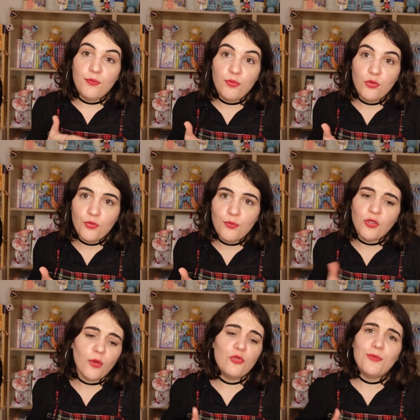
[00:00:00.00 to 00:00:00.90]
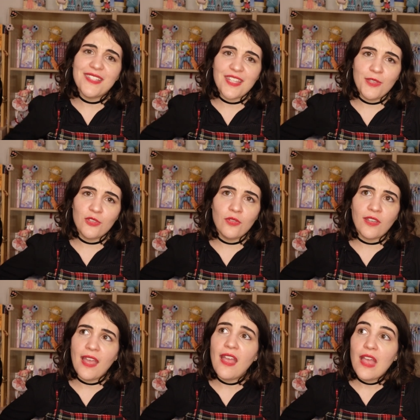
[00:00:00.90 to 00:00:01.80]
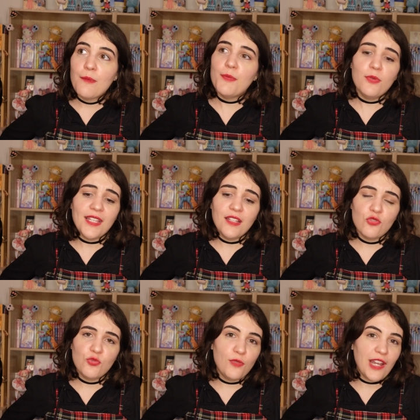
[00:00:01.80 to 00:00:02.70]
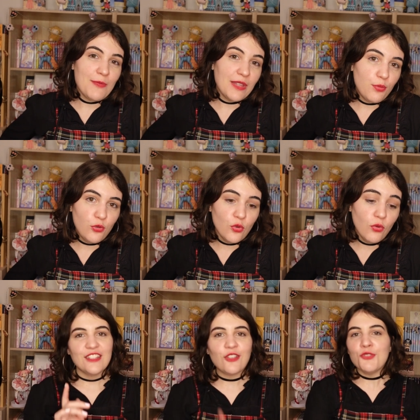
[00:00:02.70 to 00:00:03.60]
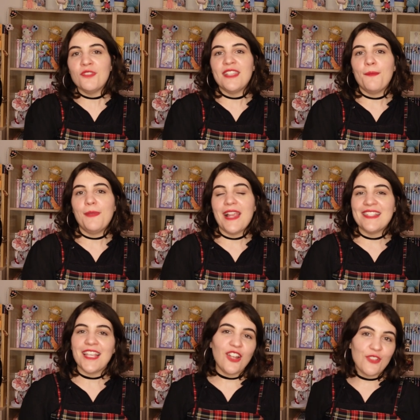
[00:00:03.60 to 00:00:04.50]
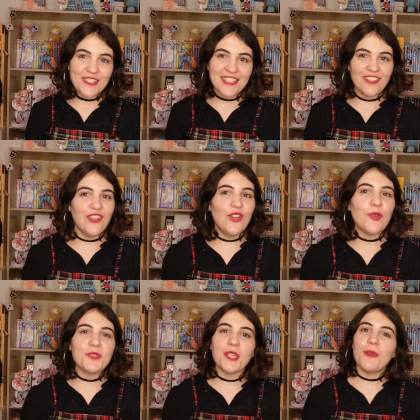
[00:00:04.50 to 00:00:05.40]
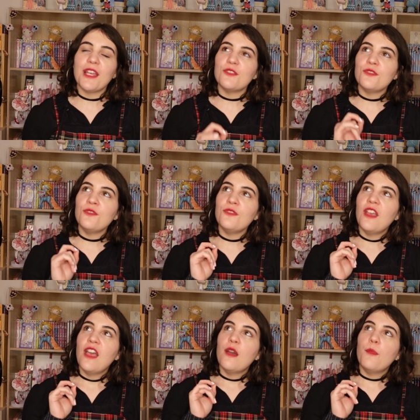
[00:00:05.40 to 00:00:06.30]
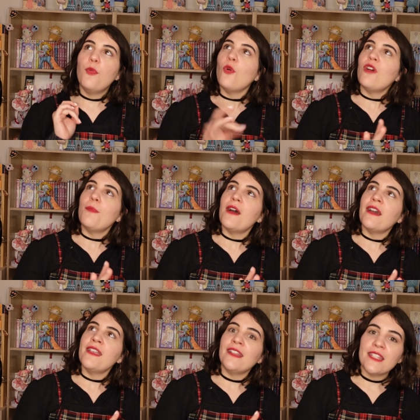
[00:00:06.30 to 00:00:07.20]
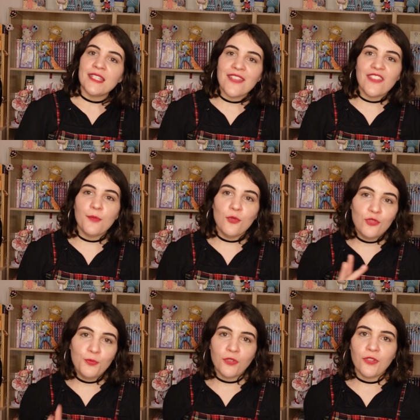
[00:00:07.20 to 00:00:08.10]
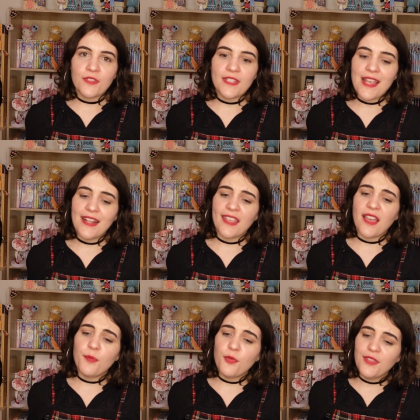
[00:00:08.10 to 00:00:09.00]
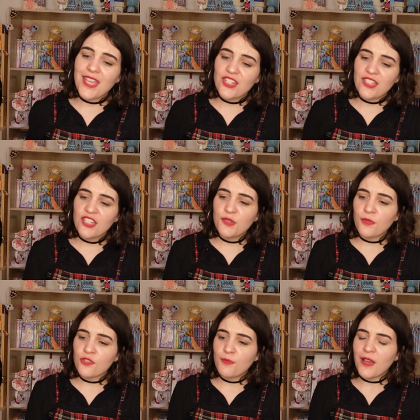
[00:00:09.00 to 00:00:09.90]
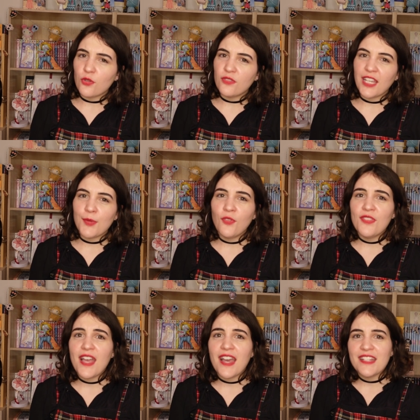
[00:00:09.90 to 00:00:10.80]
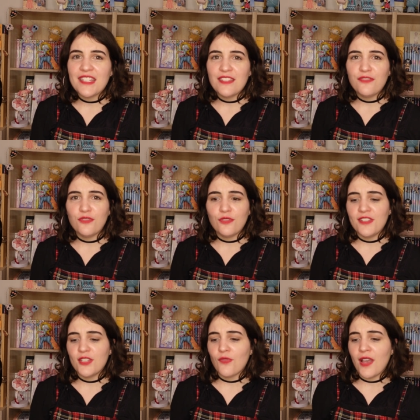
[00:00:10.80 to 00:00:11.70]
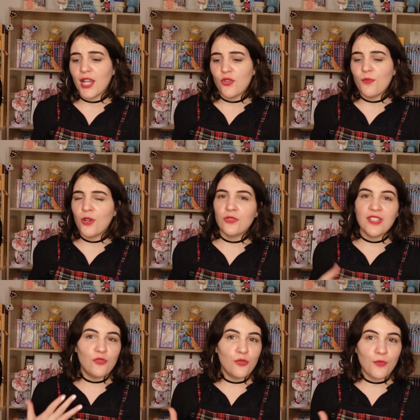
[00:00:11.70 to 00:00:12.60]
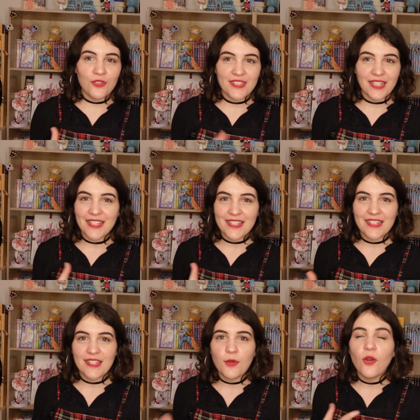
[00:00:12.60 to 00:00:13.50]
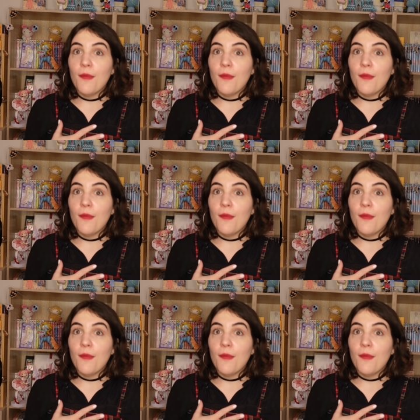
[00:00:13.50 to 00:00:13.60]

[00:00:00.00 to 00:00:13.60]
plus, non, plus bas, ça m'étonnerait, mais peut-être que je pourrais le mettre plus haut. 38ème place, Atlantide, l'Empire perdu. Pour moi, pareil, un Disney avec beaucoup de potentiel qui est un peu gâché, je pense, par le traitement narratif de l'histoire et le manque de développement de certains éléments.